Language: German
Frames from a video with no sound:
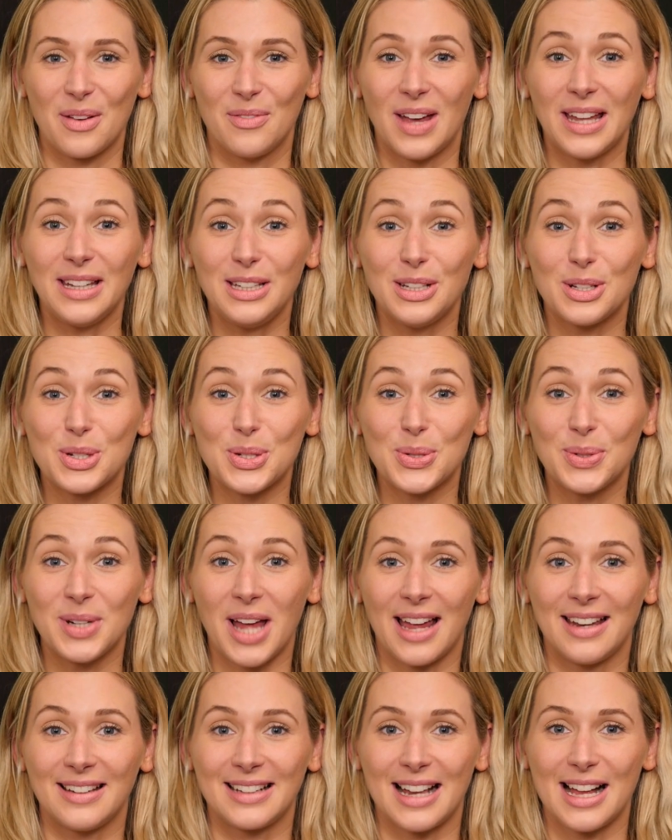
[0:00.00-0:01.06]
Wenn ihr schon
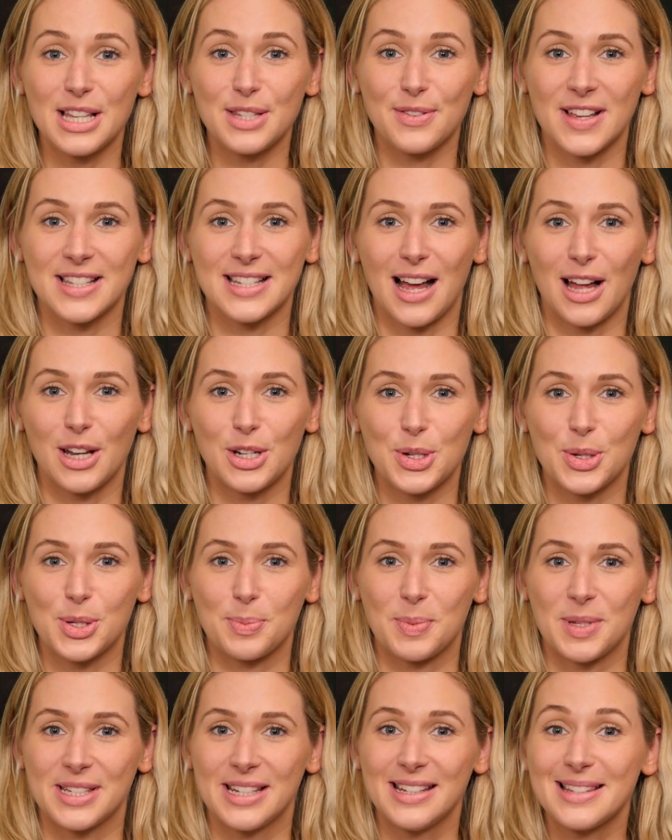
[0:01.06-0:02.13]
einen
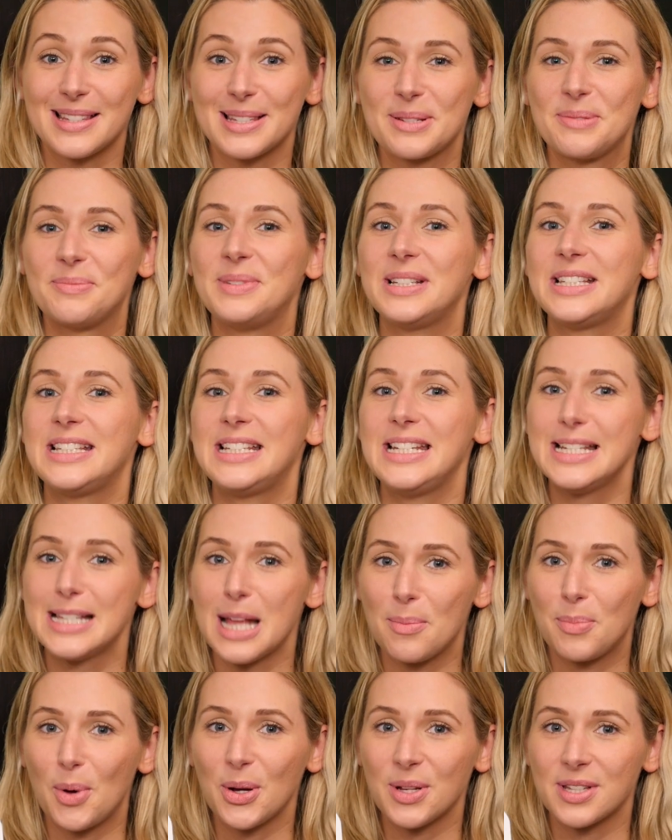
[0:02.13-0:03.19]
Glasfaseranschluss besitzt, mit
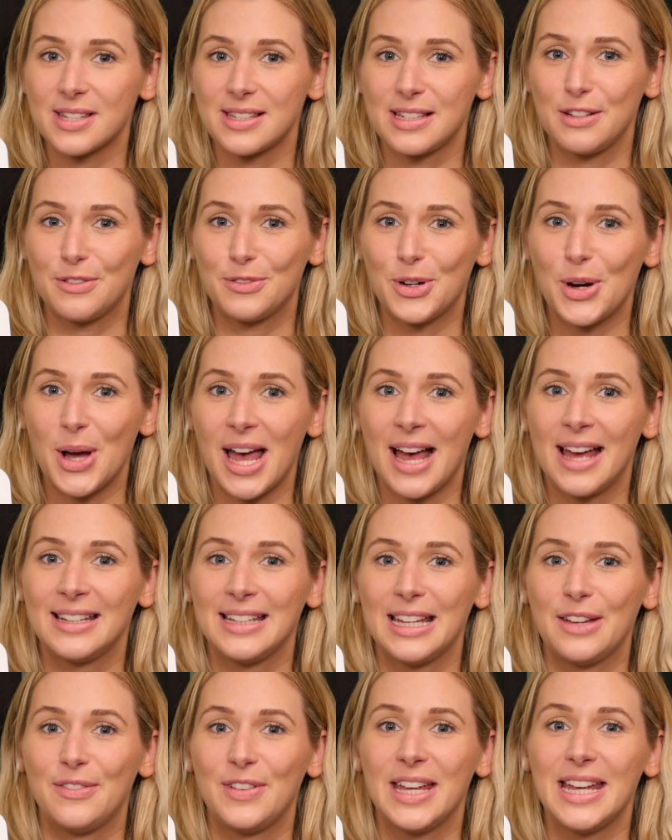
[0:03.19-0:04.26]
dieser Box, die vorher
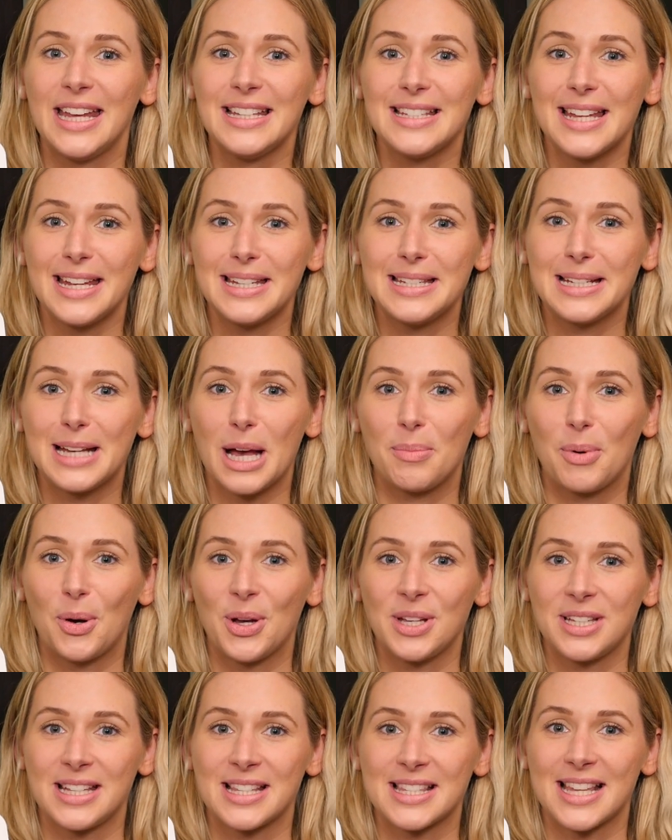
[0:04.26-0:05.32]
ein EWE-Techniker bei
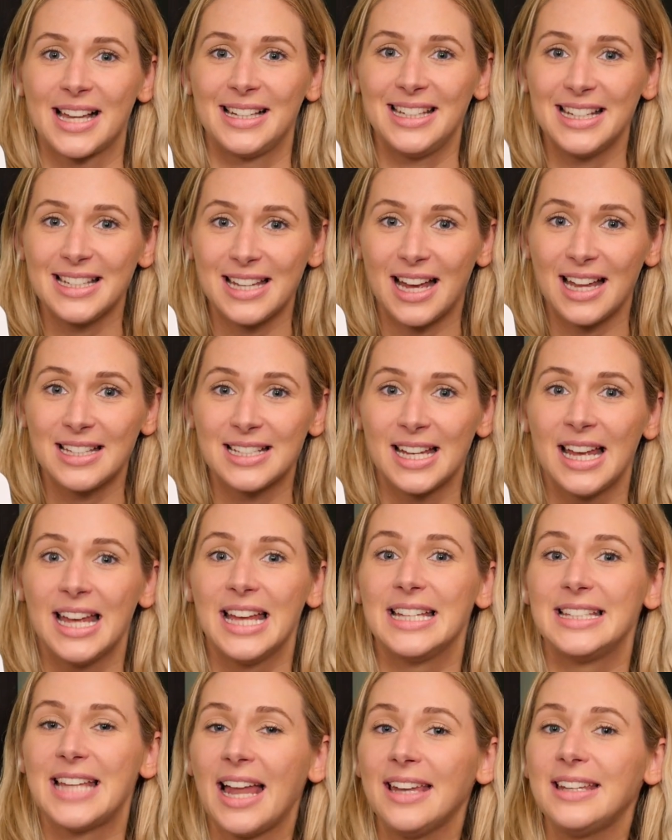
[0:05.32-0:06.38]
euch installiert hat,
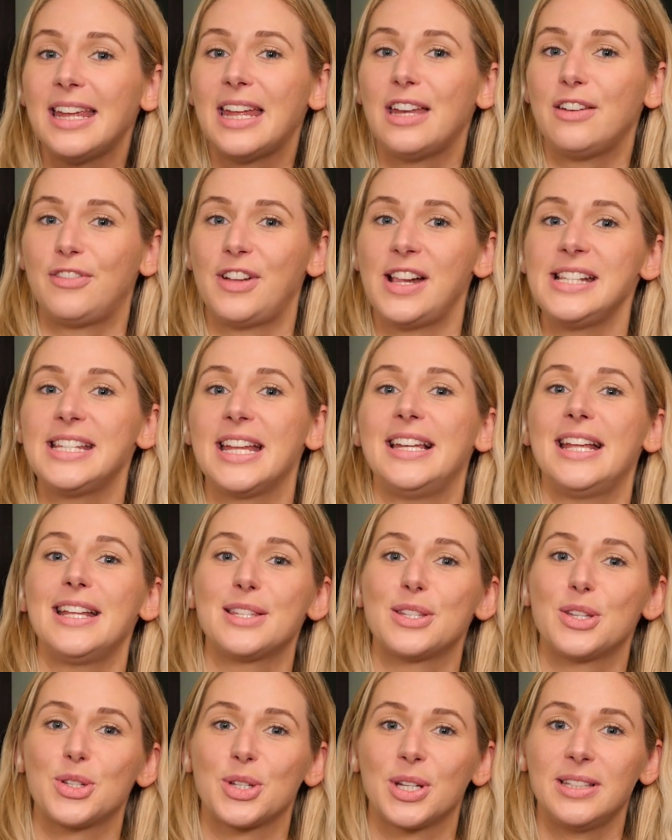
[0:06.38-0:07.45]
dann entfällt der
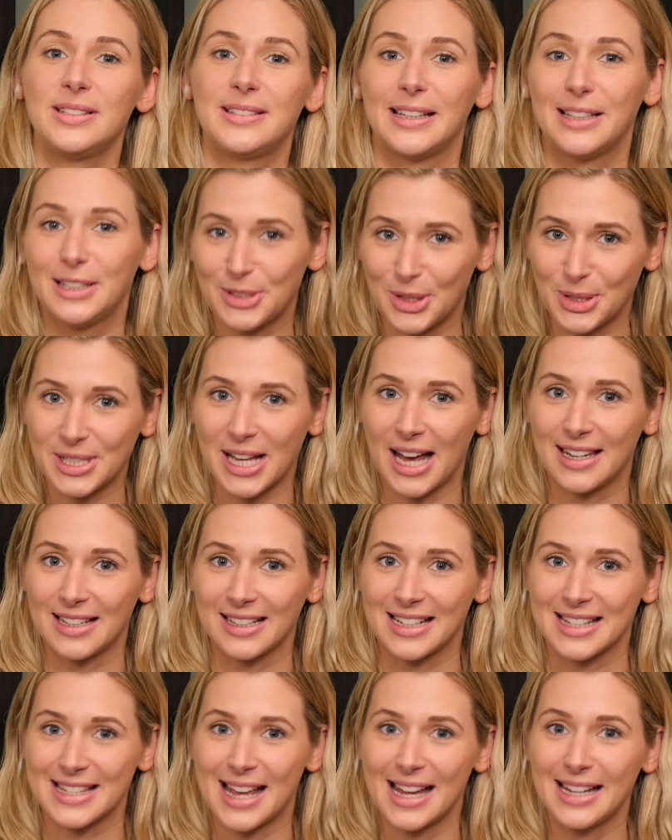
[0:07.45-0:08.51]
letzte Schritt, den ich euch gerade
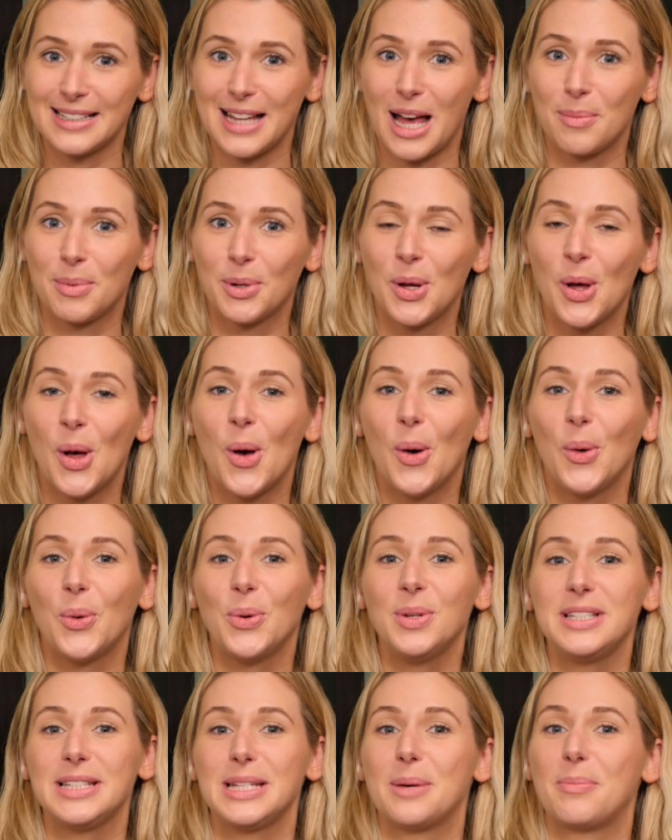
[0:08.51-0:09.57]
gezeigt habe,
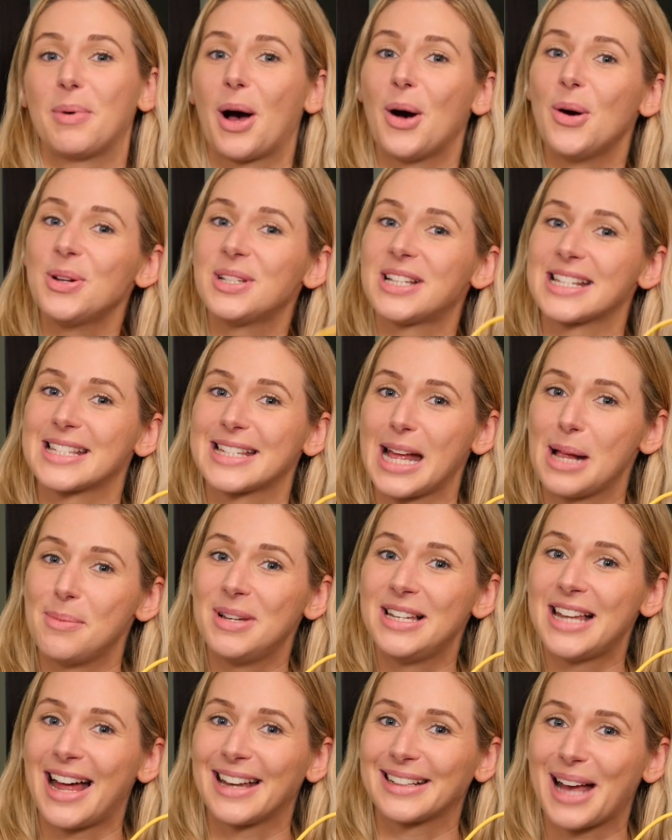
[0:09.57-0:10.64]
und ihr braucht das
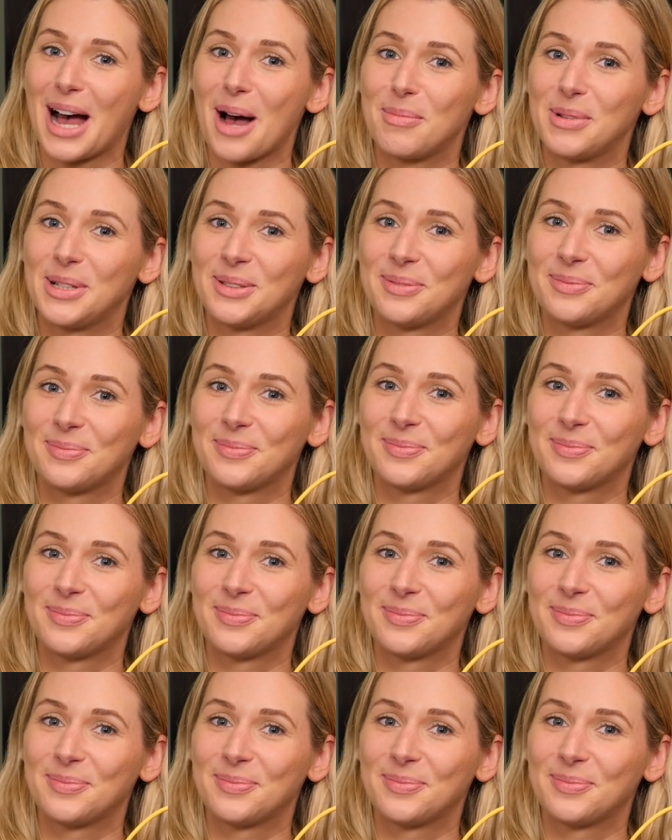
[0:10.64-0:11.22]
gelbe LAN-Kabel.